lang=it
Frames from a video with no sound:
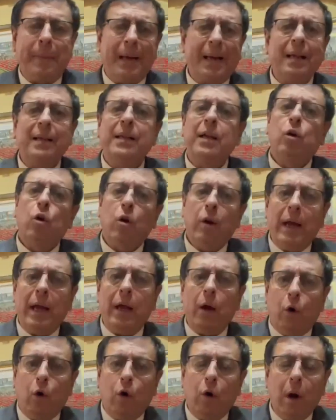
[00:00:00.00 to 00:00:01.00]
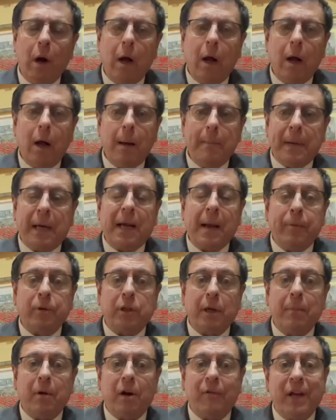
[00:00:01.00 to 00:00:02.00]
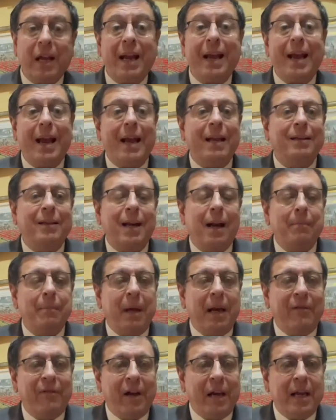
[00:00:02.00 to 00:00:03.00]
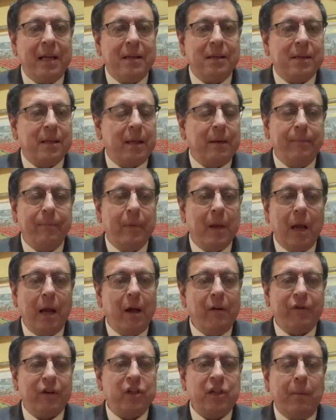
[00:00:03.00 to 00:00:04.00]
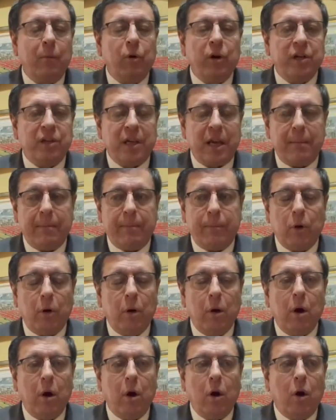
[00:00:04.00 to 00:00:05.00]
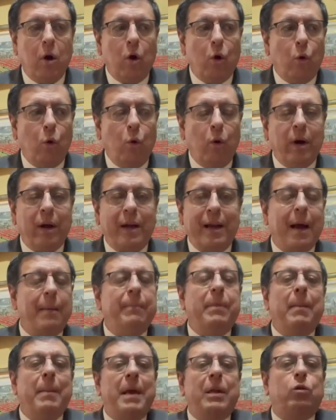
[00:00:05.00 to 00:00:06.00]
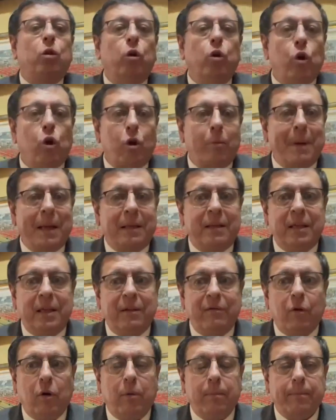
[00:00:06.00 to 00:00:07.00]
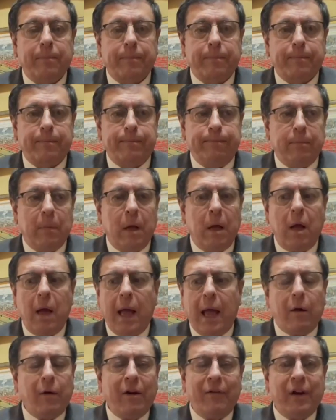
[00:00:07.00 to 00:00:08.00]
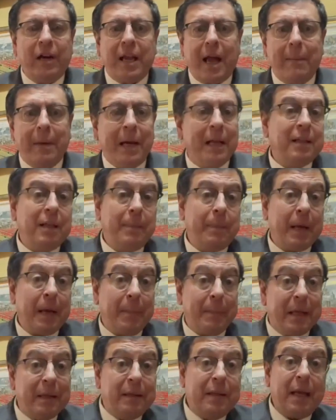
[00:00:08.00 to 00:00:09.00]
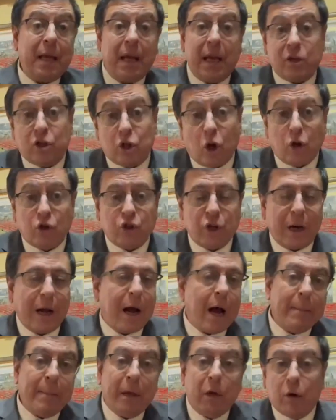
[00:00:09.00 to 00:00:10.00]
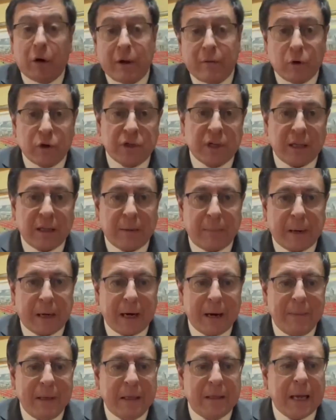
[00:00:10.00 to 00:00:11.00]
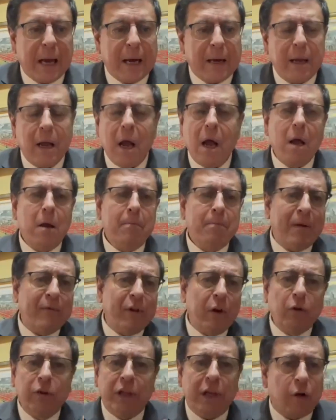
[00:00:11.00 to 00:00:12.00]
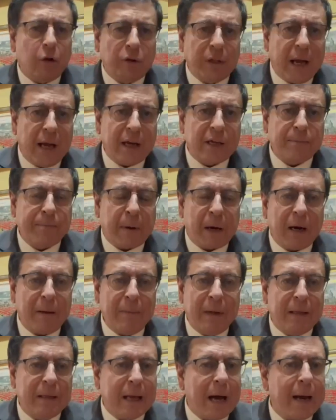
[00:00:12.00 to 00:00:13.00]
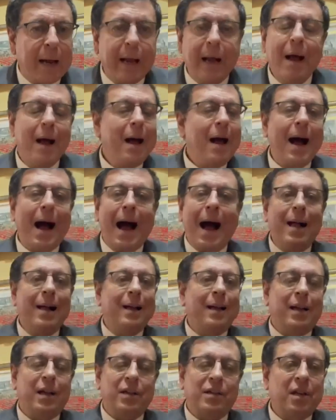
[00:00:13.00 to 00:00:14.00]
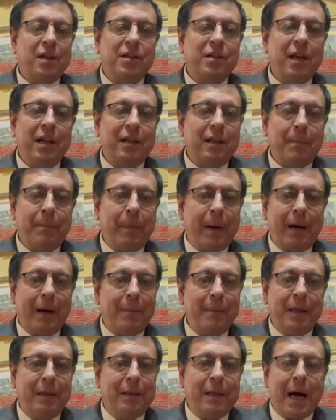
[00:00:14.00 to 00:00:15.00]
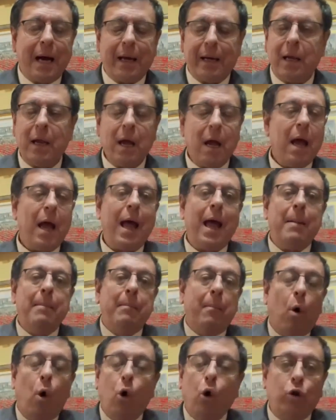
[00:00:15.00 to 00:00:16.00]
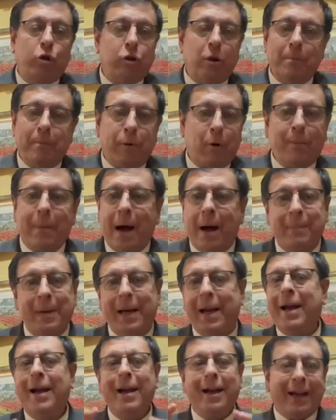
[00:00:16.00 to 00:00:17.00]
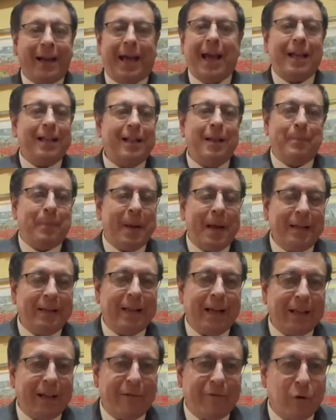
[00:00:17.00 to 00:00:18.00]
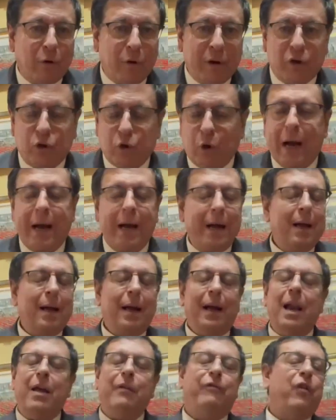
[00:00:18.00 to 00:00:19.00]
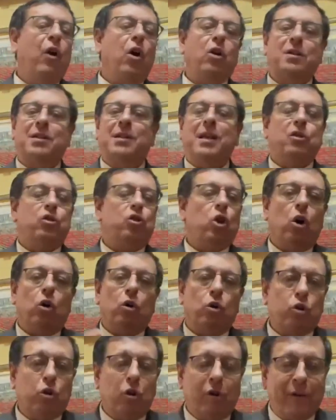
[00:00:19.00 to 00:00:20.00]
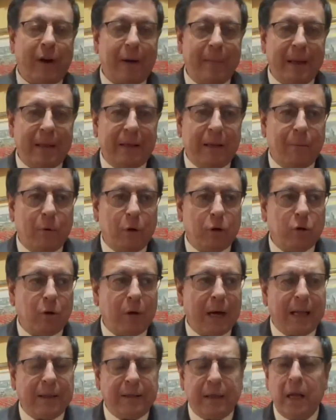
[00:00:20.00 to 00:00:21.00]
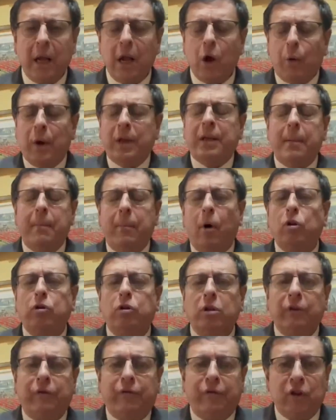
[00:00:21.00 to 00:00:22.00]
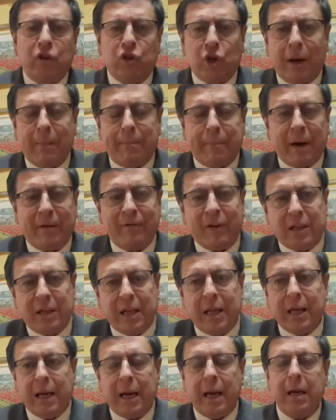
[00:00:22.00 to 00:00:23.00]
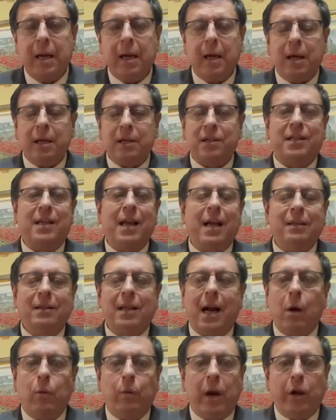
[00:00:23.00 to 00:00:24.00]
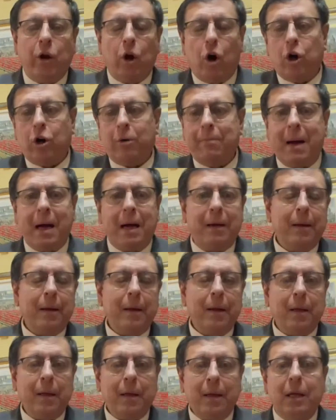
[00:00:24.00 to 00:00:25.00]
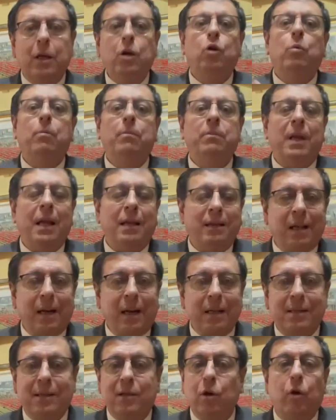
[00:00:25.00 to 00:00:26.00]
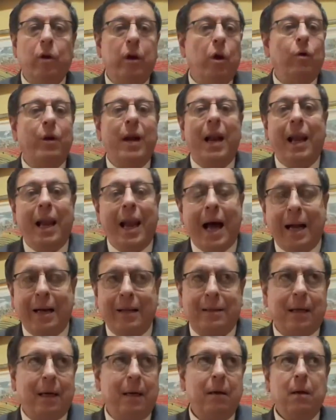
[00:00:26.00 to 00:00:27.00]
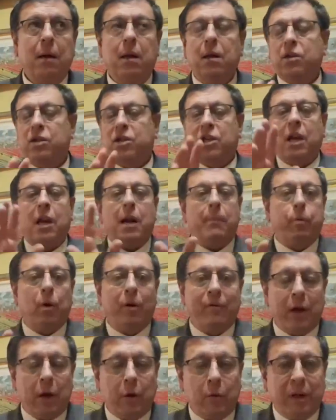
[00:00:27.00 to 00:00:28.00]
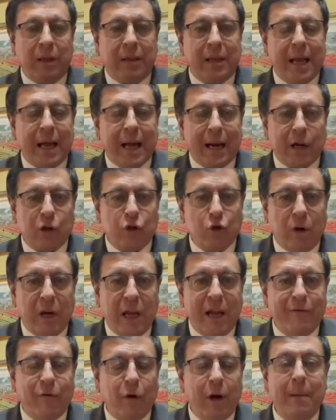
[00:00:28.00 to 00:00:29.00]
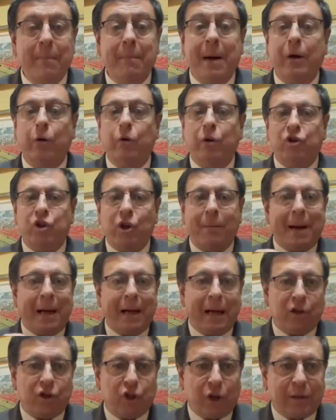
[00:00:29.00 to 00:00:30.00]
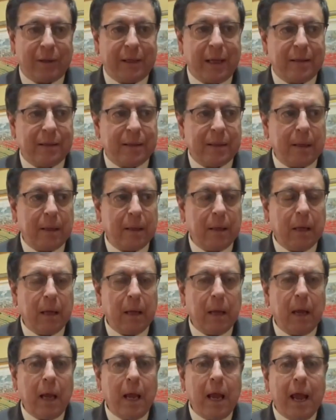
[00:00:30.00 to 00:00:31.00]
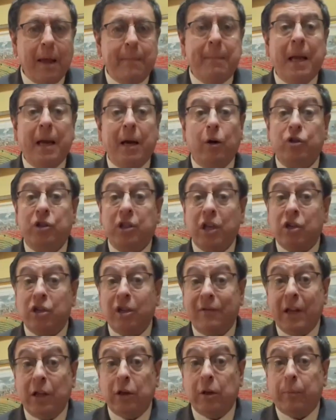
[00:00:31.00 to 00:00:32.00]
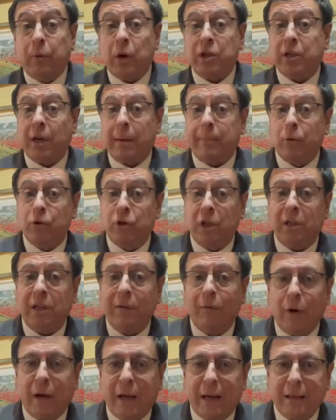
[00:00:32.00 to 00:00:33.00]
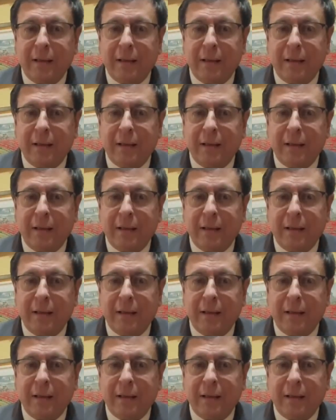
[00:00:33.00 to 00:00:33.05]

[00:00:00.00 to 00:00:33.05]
perché dico e o? Perché potrebbero avere entrambe le valenze. Facciamo un esempio, un cambiamento normativo. È una variabile tipicamente esogena, a meno che voi siate parlamentari, ma ve lo dico da ex parlamentare, anche se siete parlamentari, è molto improbabile che dipenda da voi, cioè le forze in gioco sono veramente molto grandi. Quindi è molto difficile prevedere se andrà una norma in una direzione o nell'altra. Se ne può avere un'idea ragionevole, ma non c'è mai la certezza. Ebbene, lo stesso evento può essere positivo o